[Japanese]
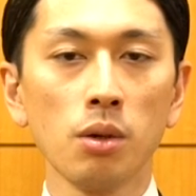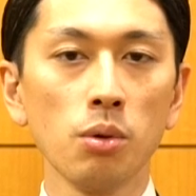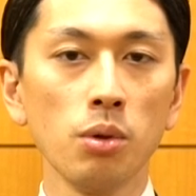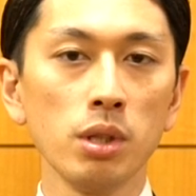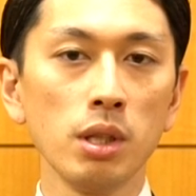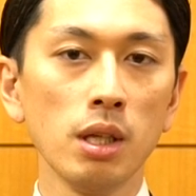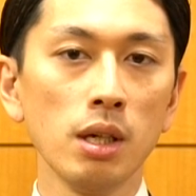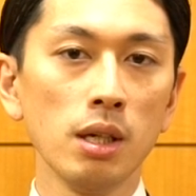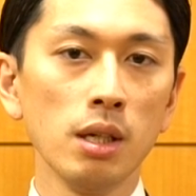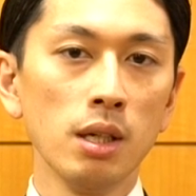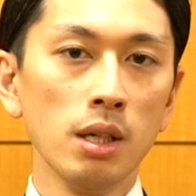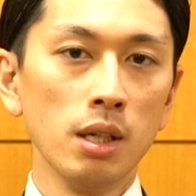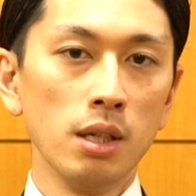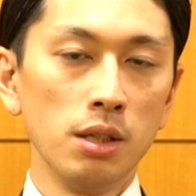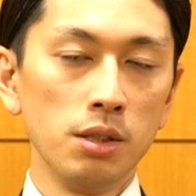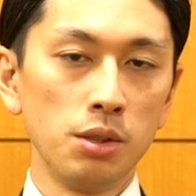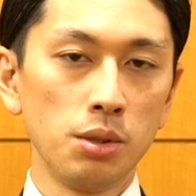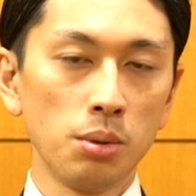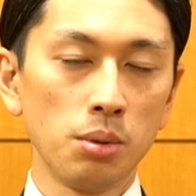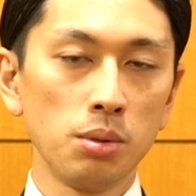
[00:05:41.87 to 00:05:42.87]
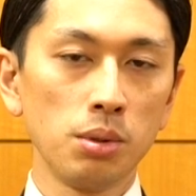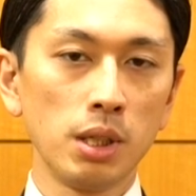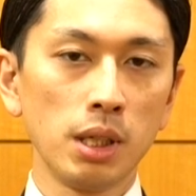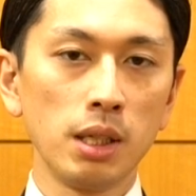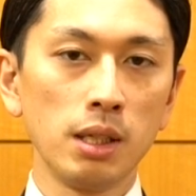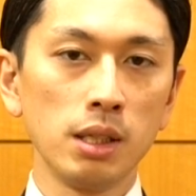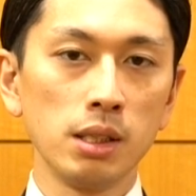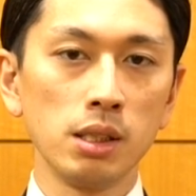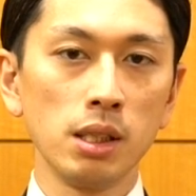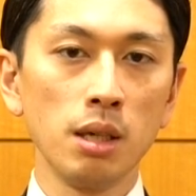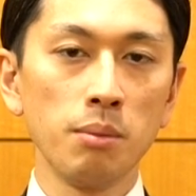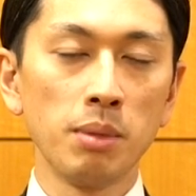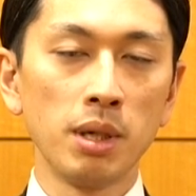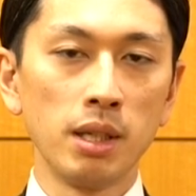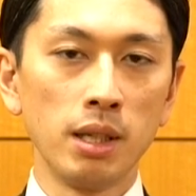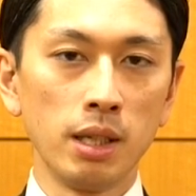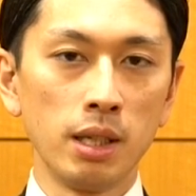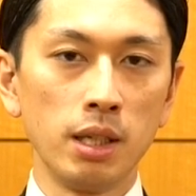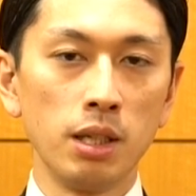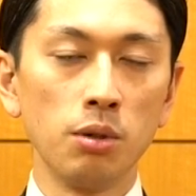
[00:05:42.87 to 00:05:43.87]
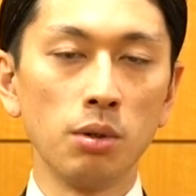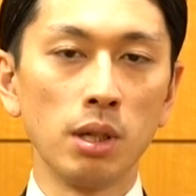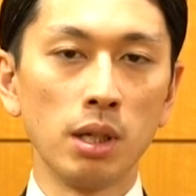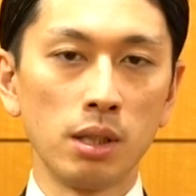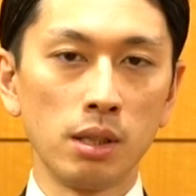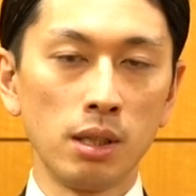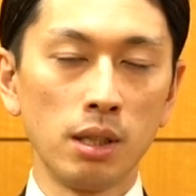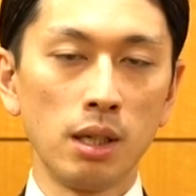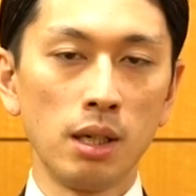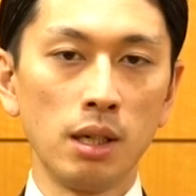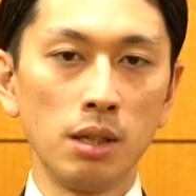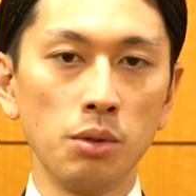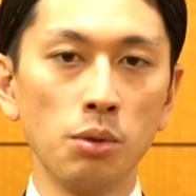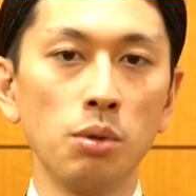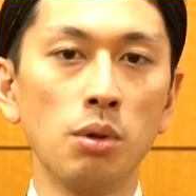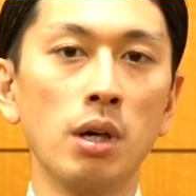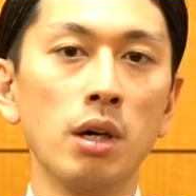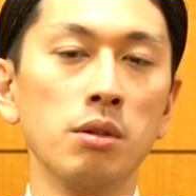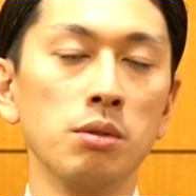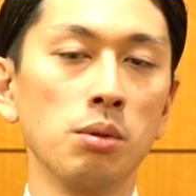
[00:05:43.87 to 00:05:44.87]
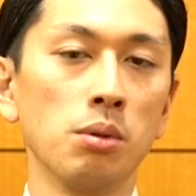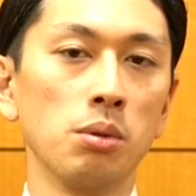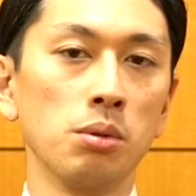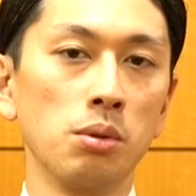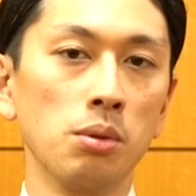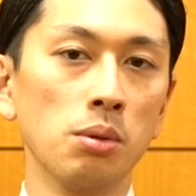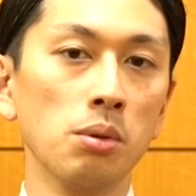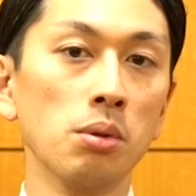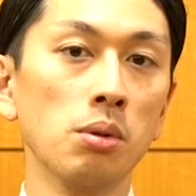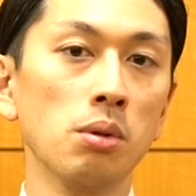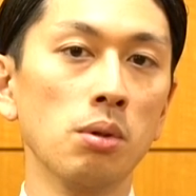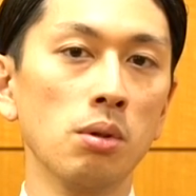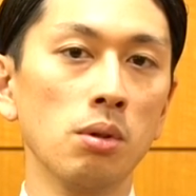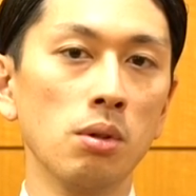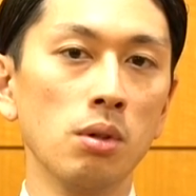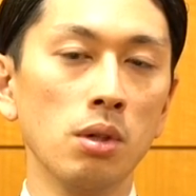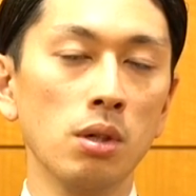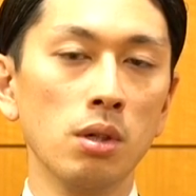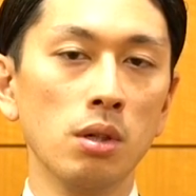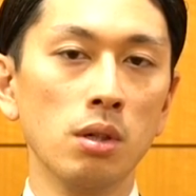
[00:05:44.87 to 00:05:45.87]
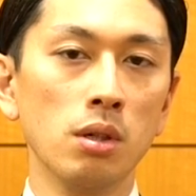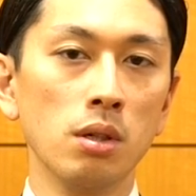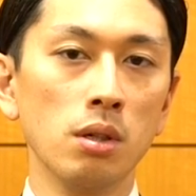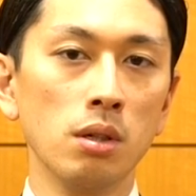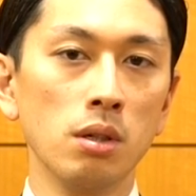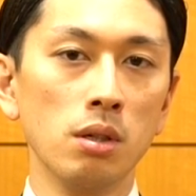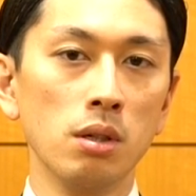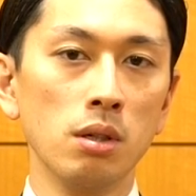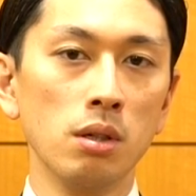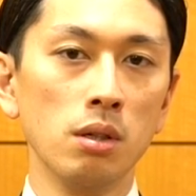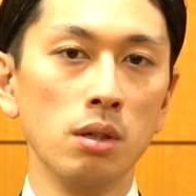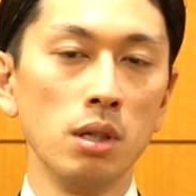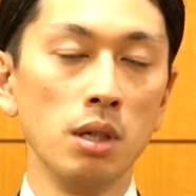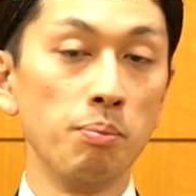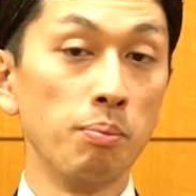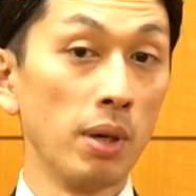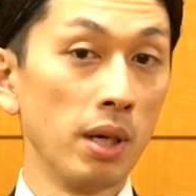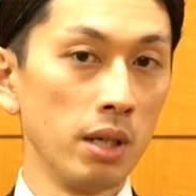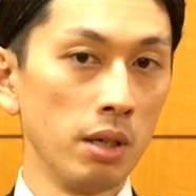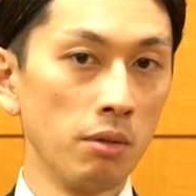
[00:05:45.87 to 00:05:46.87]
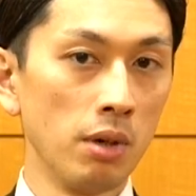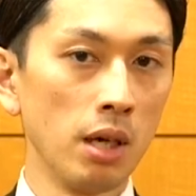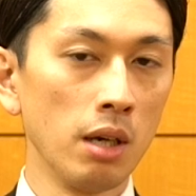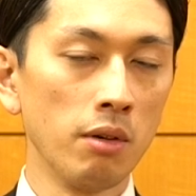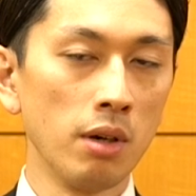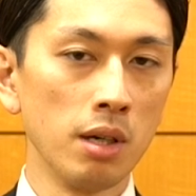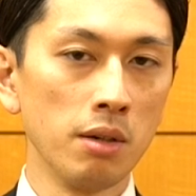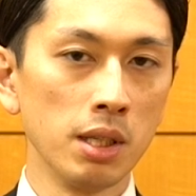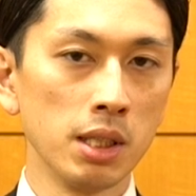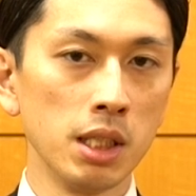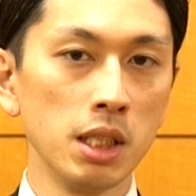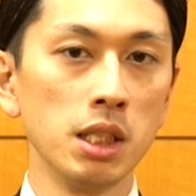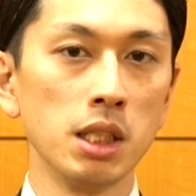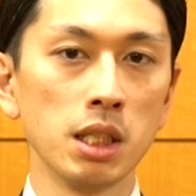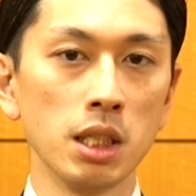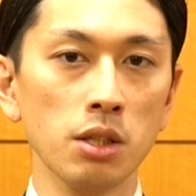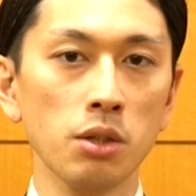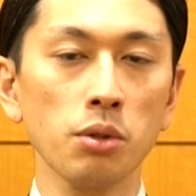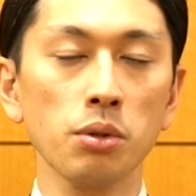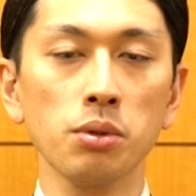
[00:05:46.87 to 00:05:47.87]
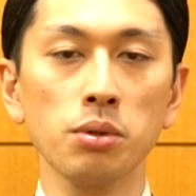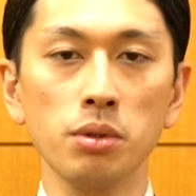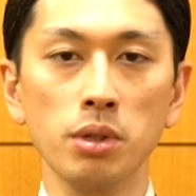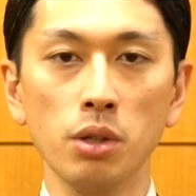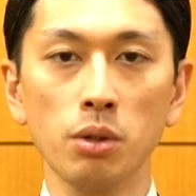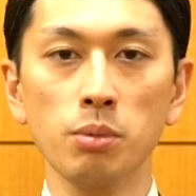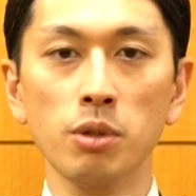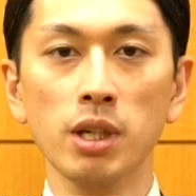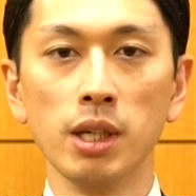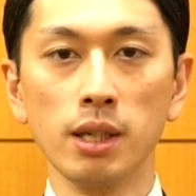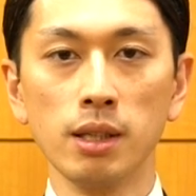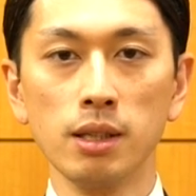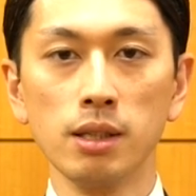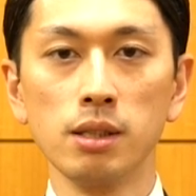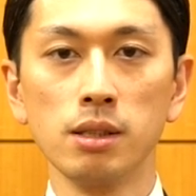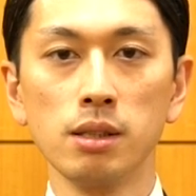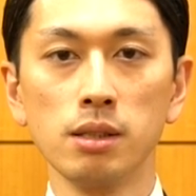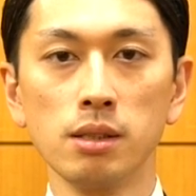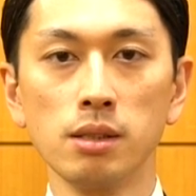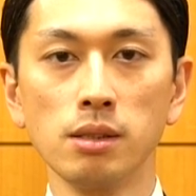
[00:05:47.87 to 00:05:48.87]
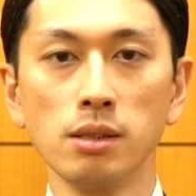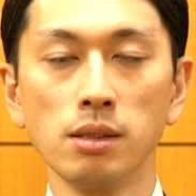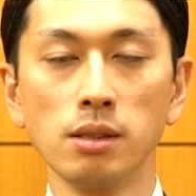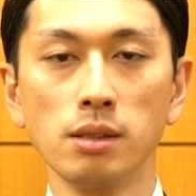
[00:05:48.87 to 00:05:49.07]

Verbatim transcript: こういった情報的な次元まで広がったノウハウのことを一般に我々は知識というふうに呼ぶわけです